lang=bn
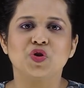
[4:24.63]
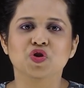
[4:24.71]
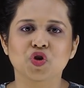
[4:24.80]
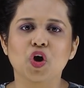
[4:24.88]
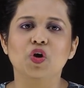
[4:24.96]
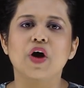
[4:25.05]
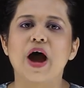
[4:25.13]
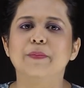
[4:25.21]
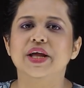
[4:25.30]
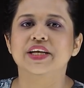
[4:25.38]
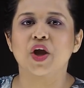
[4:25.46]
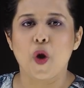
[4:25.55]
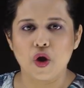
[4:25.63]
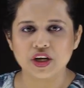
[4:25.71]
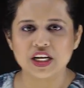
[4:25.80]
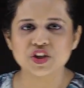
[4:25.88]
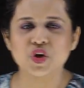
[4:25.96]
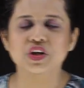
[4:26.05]
তো চলো আমরা একটি
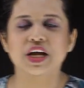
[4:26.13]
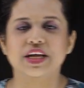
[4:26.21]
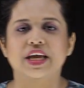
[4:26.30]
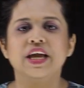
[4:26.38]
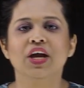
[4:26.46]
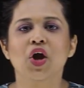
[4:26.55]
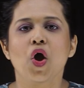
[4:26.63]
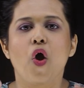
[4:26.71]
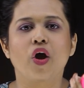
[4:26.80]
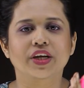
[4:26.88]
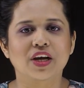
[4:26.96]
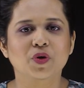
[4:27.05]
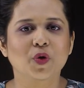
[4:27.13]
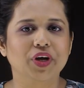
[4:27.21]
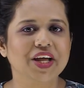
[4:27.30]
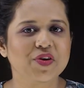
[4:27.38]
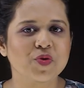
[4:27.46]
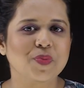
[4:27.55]
অক্টাল সংখ্যাকে অক্টাল
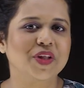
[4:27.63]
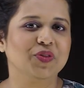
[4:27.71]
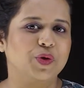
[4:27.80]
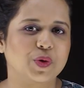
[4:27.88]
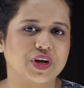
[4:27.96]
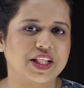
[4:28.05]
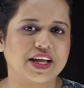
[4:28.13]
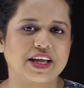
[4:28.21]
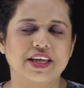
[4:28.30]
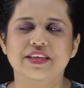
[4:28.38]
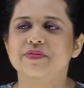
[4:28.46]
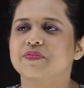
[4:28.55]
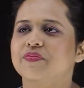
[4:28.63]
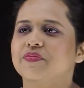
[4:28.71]
কোডে রূপান্তর করে দেখাই